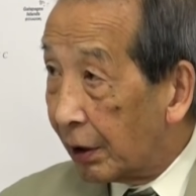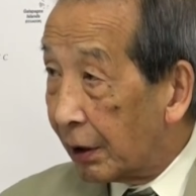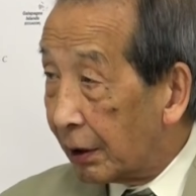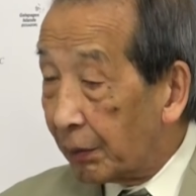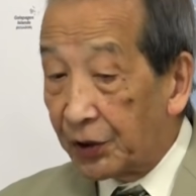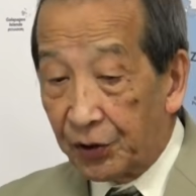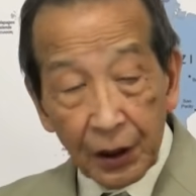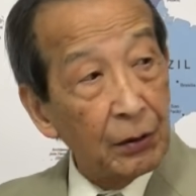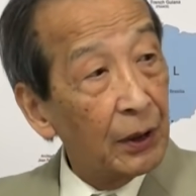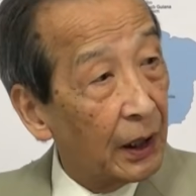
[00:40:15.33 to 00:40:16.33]
うん、まず
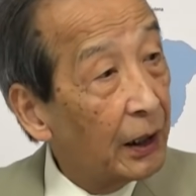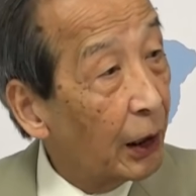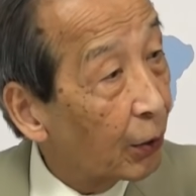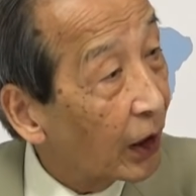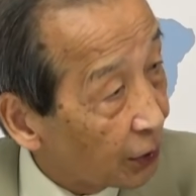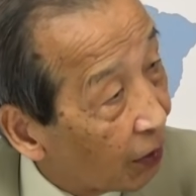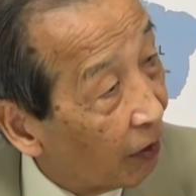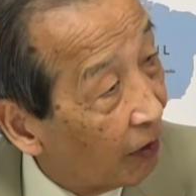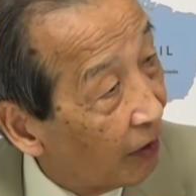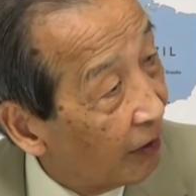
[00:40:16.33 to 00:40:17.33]
敵はないだろうかと、
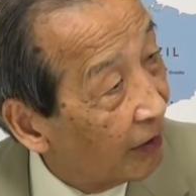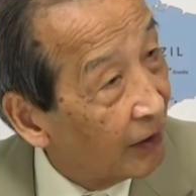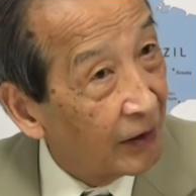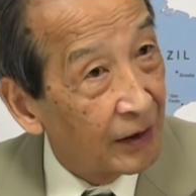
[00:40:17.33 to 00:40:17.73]
うん